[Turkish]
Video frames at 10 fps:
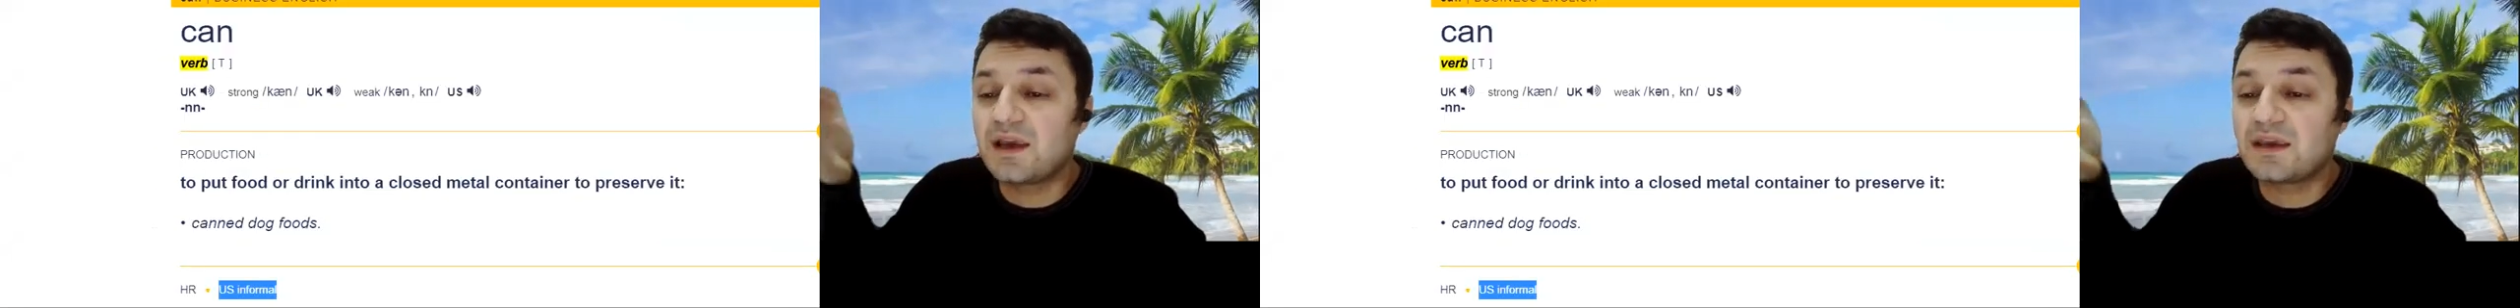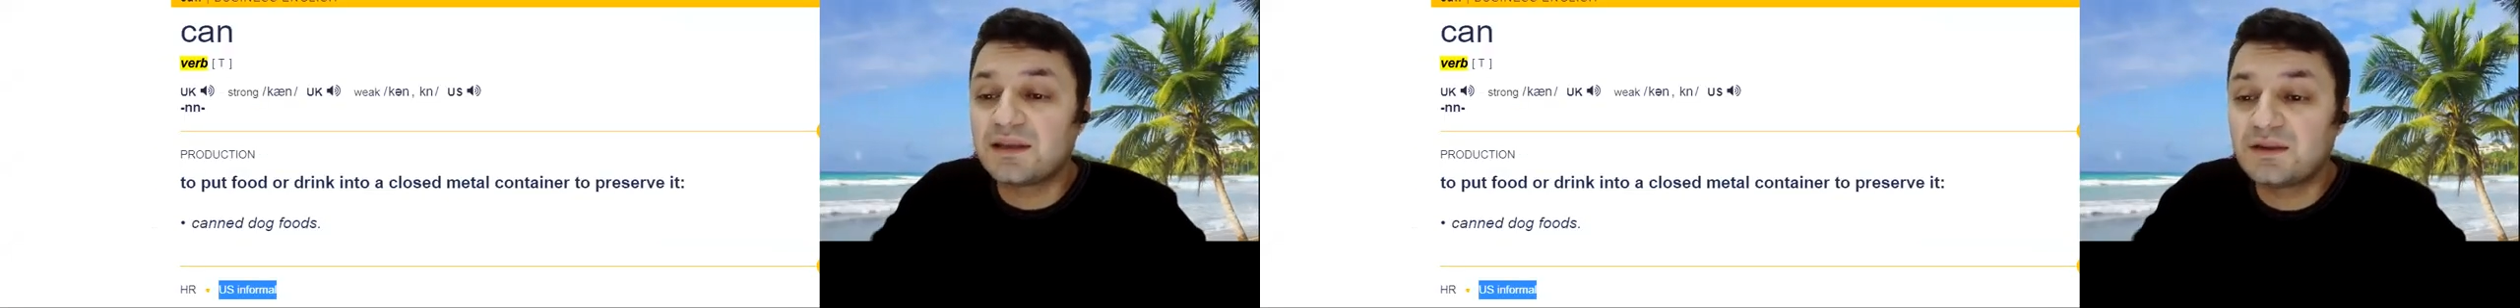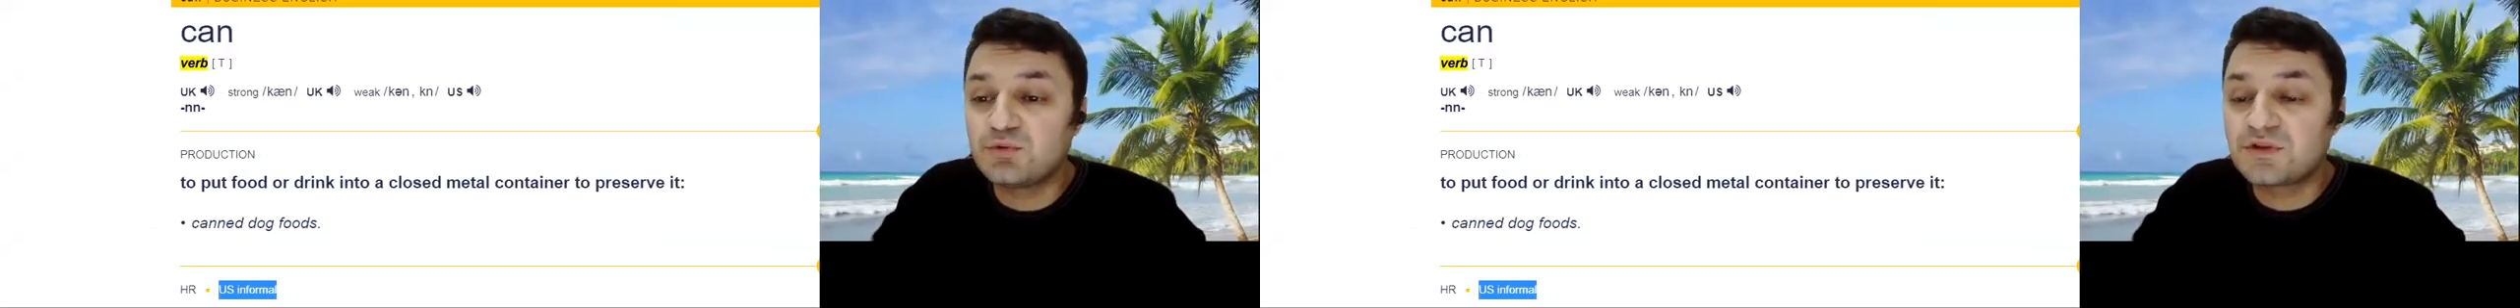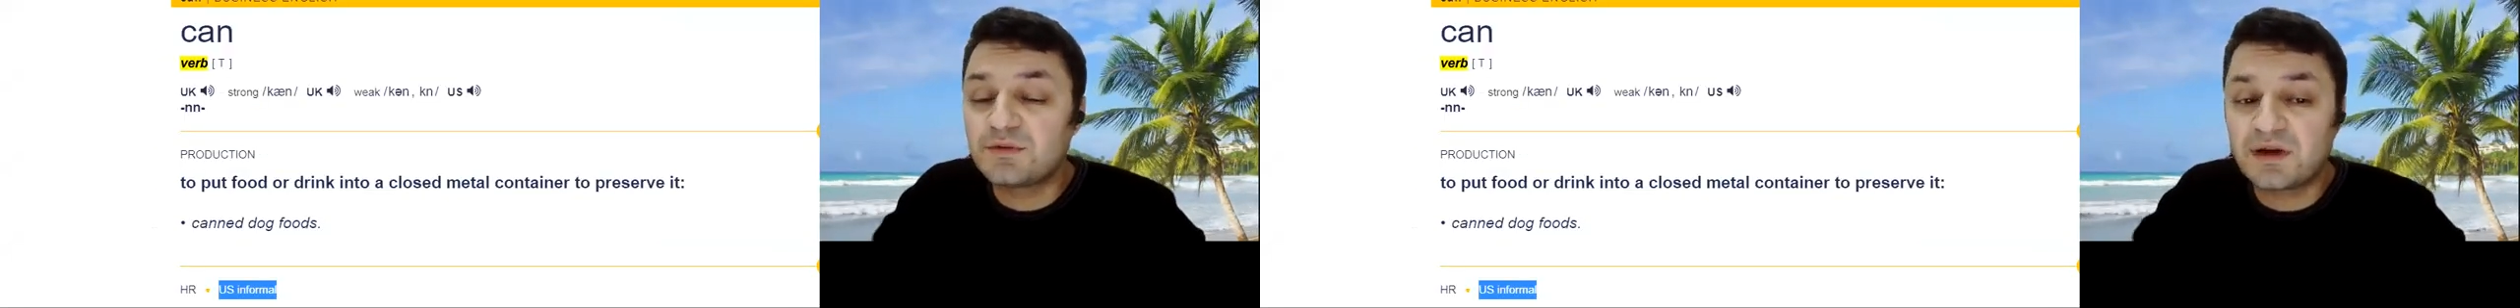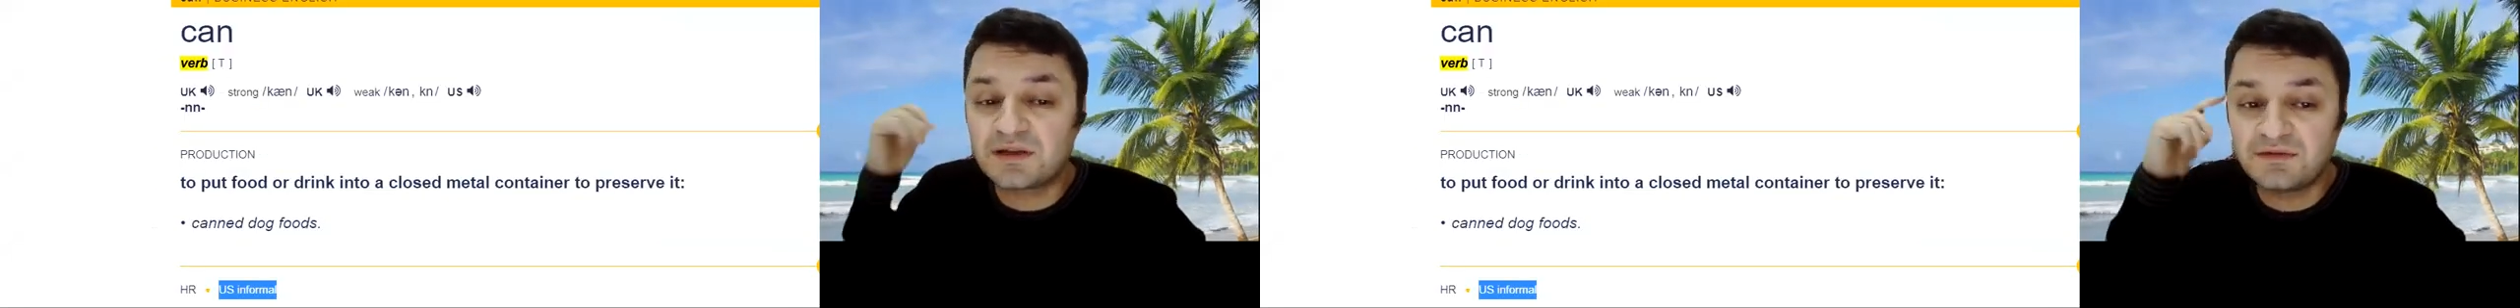I can do
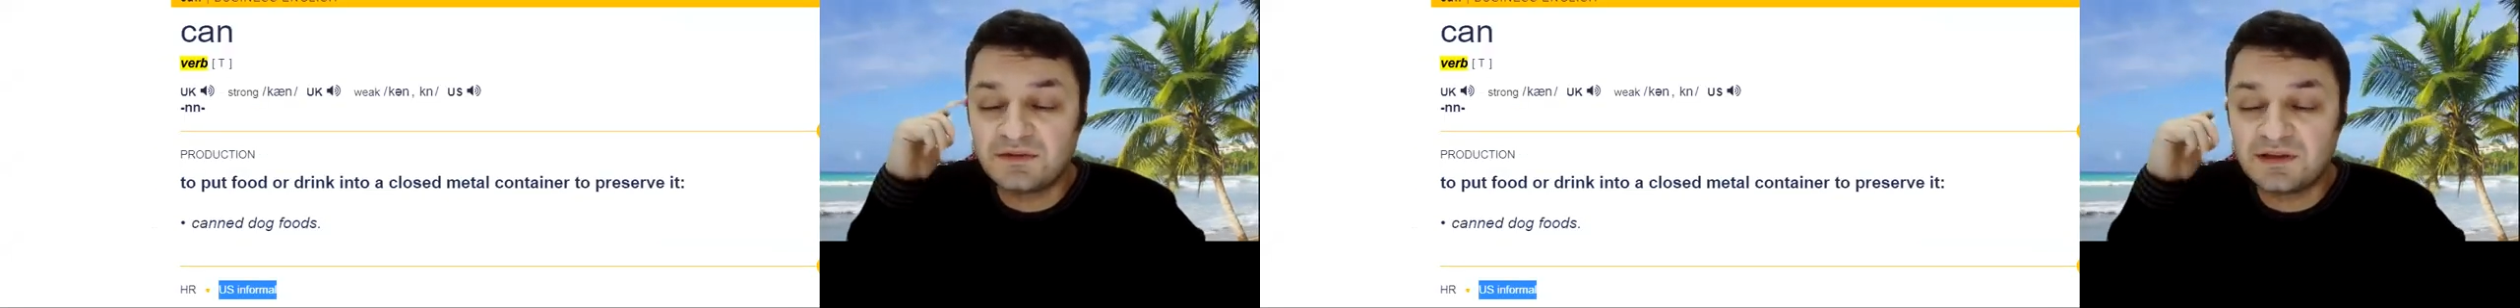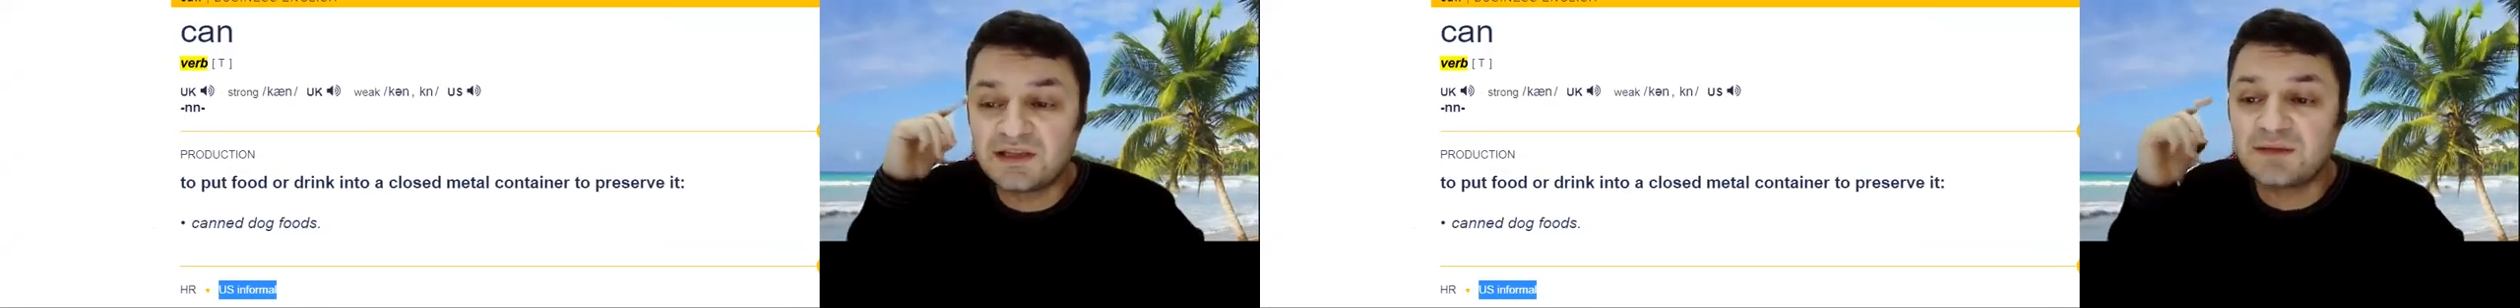some activities.